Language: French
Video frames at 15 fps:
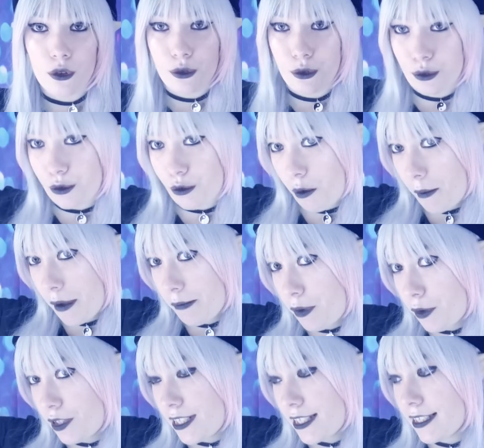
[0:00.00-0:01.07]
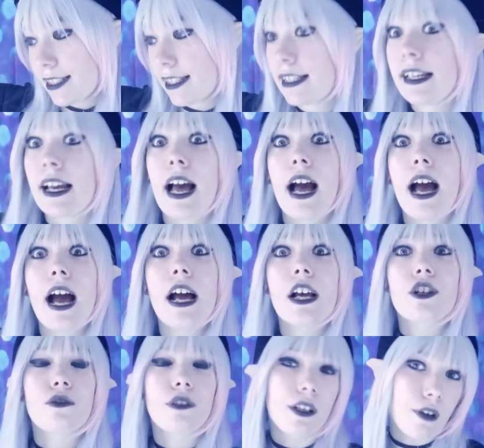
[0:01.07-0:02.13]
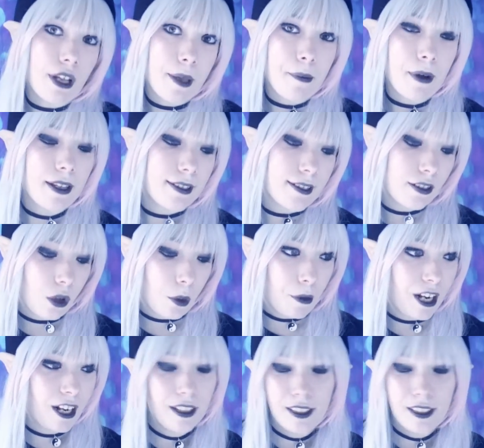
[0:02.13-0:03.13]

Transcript: ce sont mes petits éclairages. Vous ne les voyez pas, c'est normal.